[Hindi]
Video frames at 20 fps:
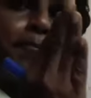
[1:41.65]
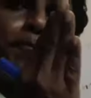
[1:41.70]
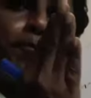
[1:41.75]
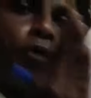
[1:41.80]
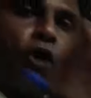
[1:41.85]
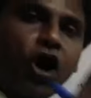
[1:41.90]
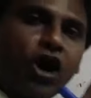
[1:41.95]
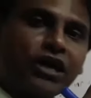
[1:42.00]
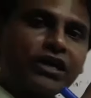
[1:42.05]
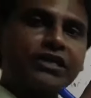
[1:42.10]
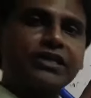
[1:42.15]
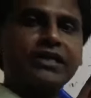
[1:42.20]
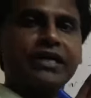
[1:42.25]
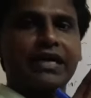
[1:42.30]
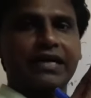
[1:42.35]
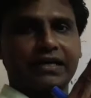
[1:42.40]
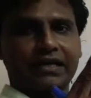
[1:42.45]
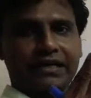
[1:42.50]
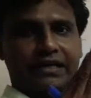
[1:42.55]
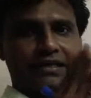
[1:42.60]
बॉन्ड
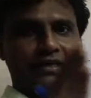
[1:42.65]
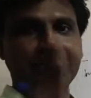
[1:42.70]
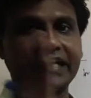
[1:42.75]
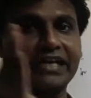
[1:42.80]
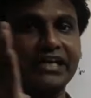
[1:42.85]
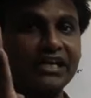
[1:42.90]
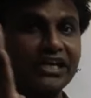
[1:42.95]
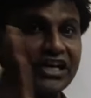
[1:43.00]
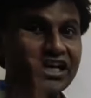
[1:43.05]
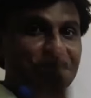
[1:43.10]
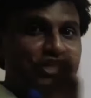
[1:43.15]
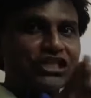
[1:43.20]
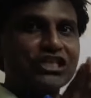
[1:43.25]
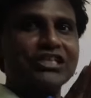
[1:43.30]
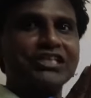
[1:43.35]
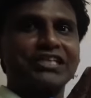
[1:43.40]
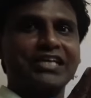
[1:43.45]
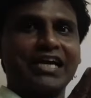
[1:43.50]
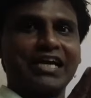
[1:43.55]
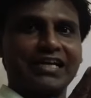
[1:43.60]
तैयार करते हैं
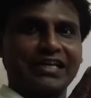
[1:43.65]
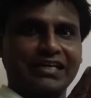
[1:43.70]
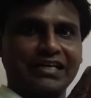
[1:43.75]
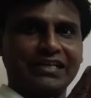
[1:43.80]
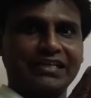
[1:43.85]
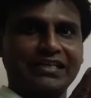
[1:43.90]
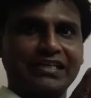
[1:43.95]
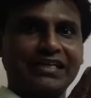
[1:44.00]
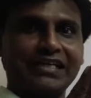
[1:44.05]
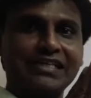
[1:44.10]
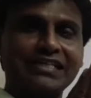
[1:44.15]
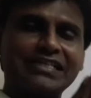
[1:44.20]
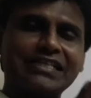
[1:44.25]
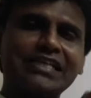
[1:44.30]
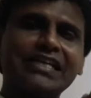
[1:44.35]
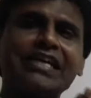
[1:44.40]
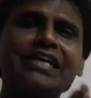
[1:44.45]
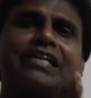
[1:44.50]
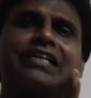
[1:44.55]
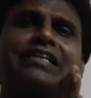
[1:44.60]
कनेक्शन तैयार करते हैं
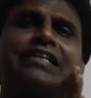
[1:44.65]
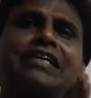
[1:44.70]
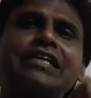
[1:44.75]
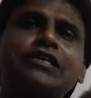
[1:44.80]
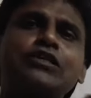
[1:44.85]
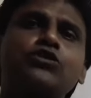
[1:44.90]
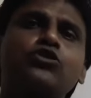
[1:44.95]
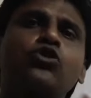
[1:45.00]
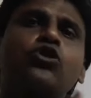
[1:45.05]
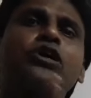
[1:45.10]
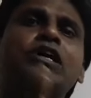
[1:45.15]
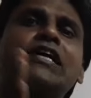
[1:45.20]
इसलिए इन थेरीज को